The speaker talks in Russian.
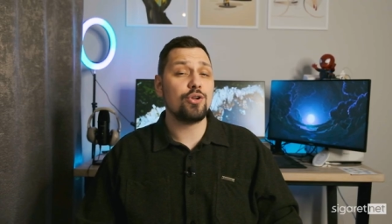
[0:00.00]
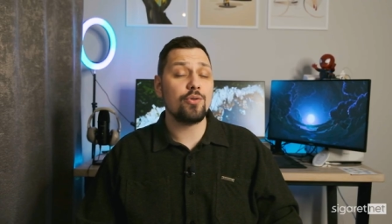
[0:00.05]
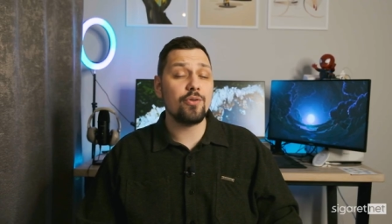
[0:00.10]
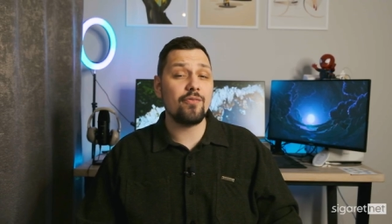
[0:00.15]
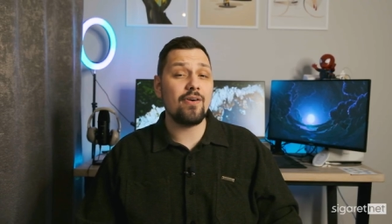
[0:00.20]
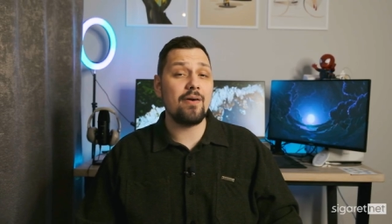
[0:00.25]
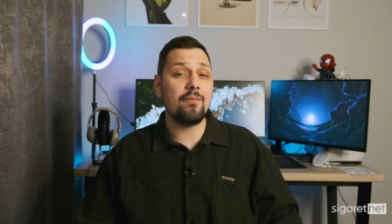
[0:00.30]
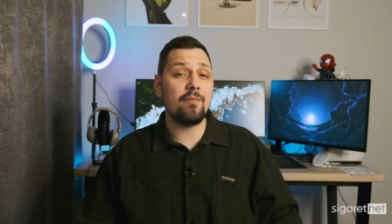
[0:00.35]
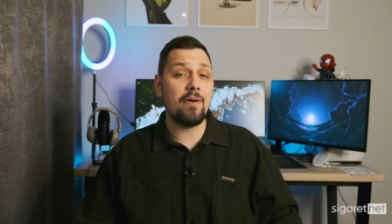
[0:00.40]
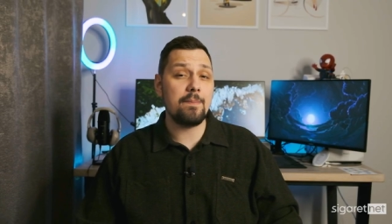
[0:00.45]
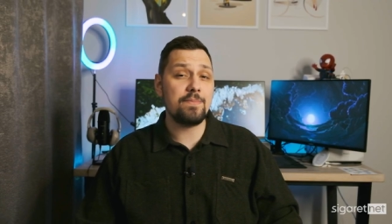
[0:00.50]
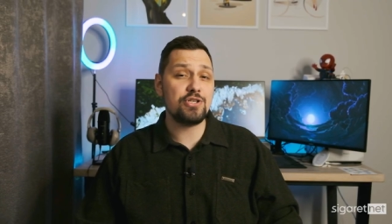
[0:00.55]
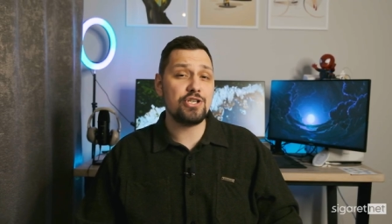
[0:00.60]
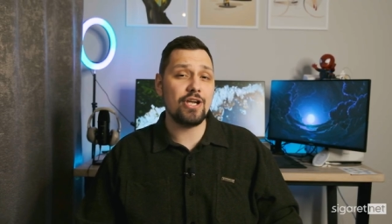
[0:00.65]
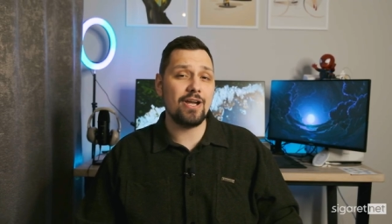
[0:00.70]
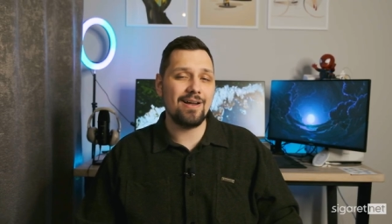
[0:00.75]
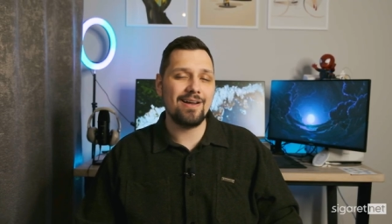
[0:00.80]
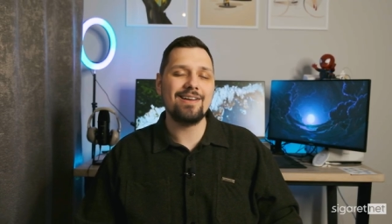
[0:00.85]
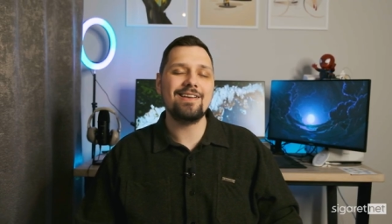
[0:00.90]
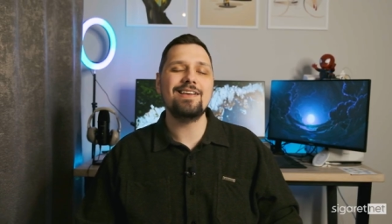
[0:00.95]
он вам
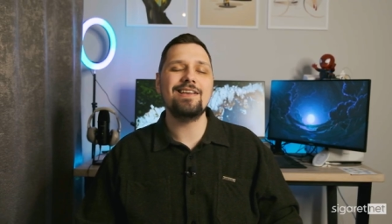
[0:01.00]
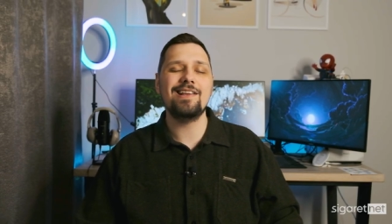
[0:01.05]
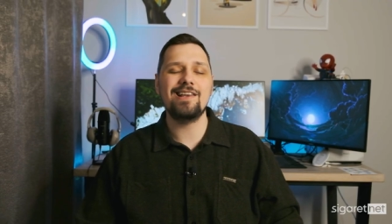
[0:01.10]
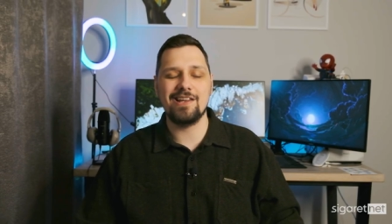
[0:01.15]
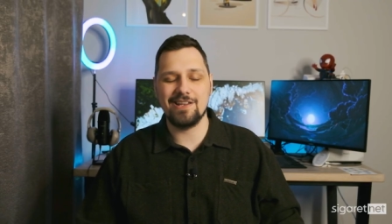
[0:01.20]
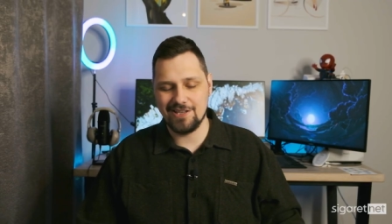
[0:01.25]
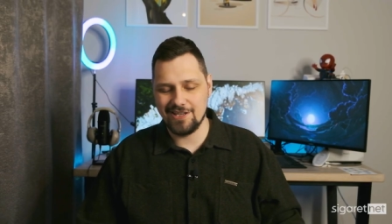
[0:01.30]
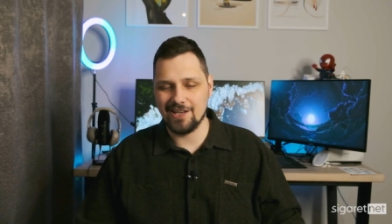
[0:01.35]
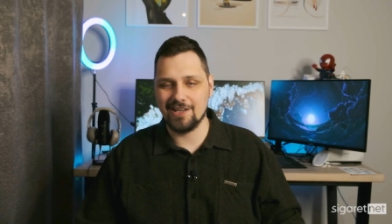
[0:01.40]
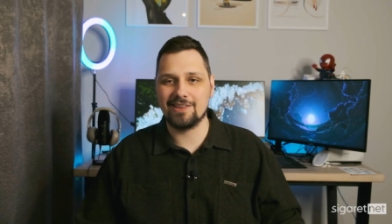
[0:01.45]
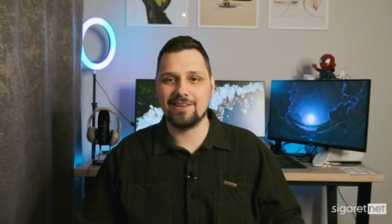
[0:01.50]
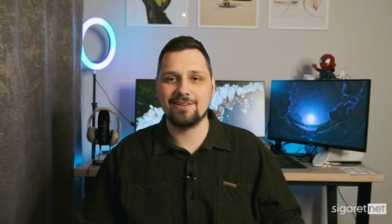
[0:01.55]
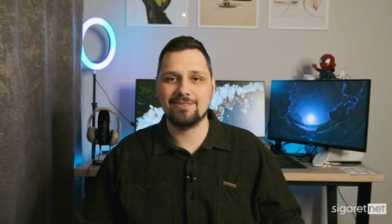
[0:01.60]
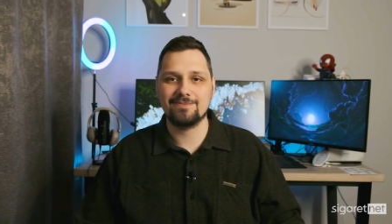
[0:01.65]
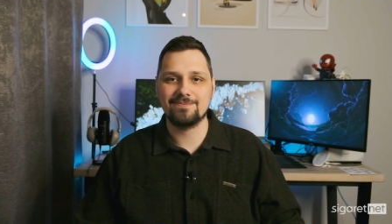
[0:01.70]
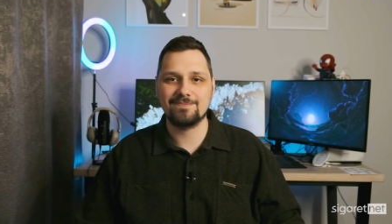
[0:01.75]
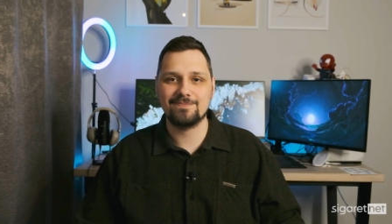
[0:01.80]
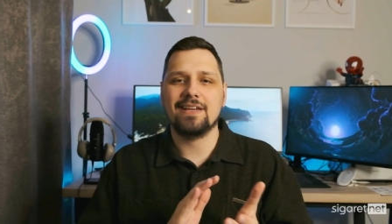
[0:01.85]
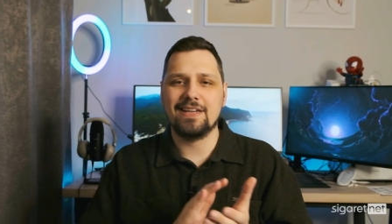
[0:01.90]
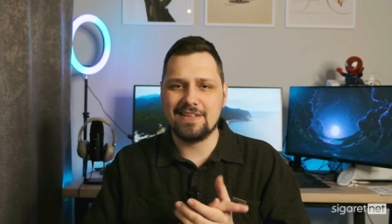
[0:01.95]
вообще или нет.
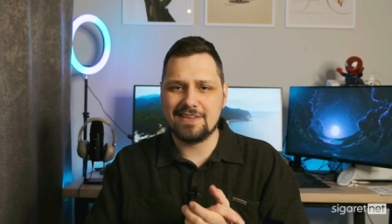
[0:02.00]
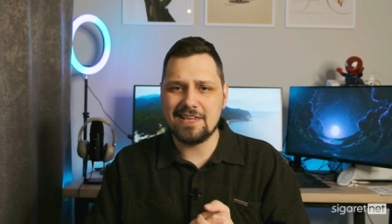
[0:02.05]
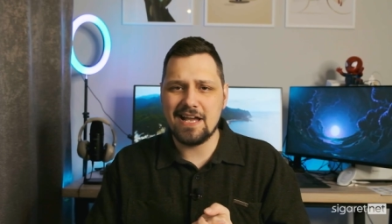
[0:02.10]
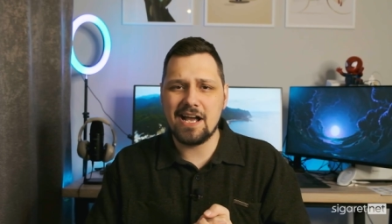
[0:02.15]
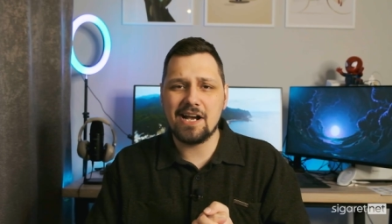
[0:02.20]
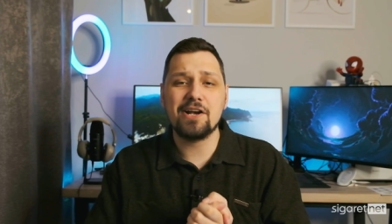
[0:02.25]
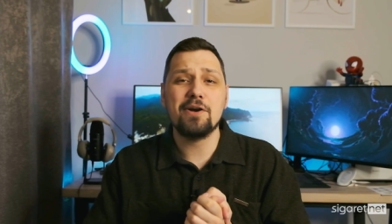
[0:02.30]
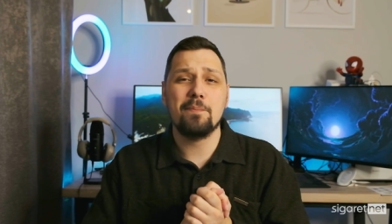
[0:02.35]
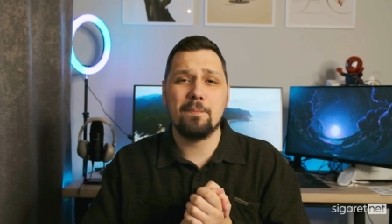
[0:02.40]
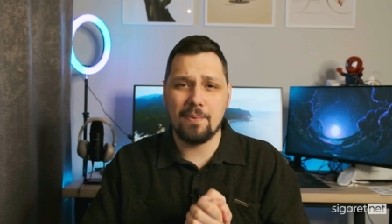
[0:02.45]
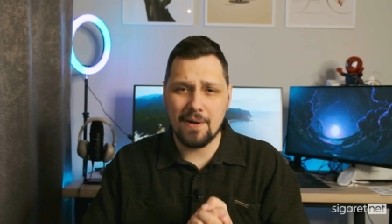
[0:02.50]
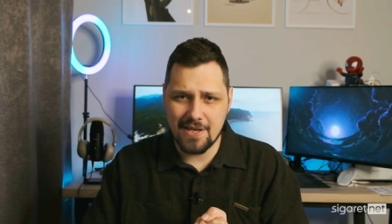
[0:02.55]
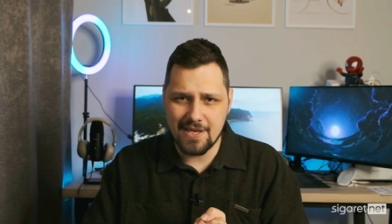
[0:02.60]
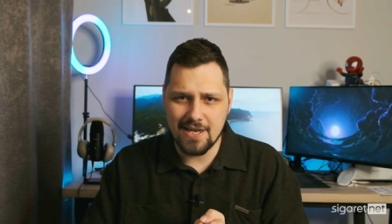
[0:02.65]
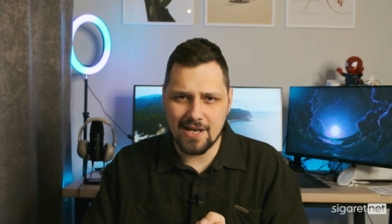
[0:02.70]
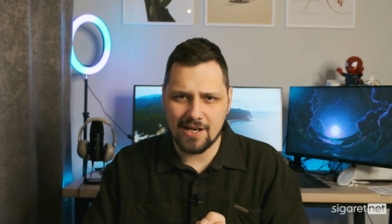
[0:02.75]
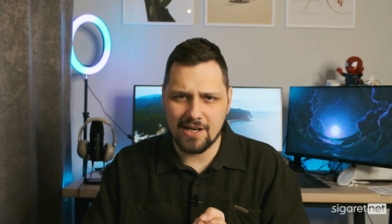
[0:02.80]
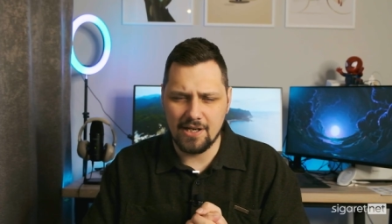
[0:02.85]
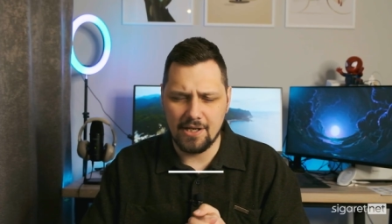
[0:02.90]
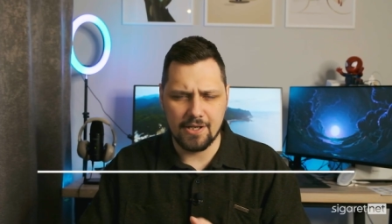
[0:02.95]
Итак,
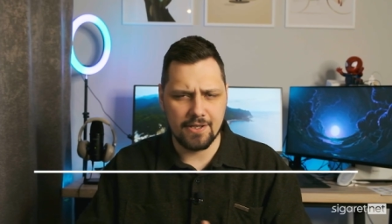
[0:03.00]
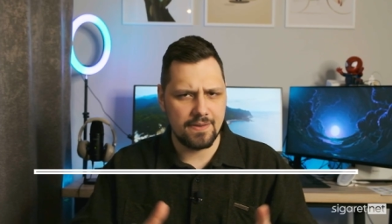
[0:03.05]
поехали.